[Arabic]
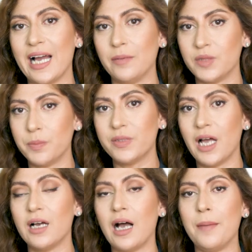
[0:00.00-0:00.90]
اللي عم
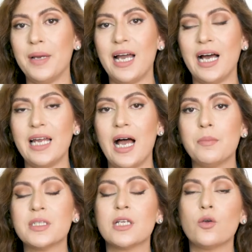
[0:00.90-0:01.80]
تبدا عملها على
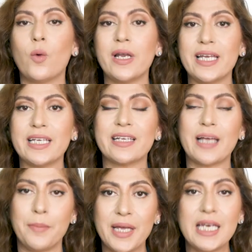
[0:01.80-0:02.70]
امازون ولكن
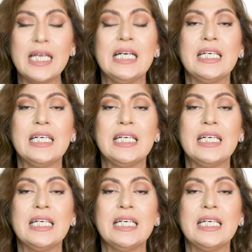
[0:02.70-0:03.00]
كمان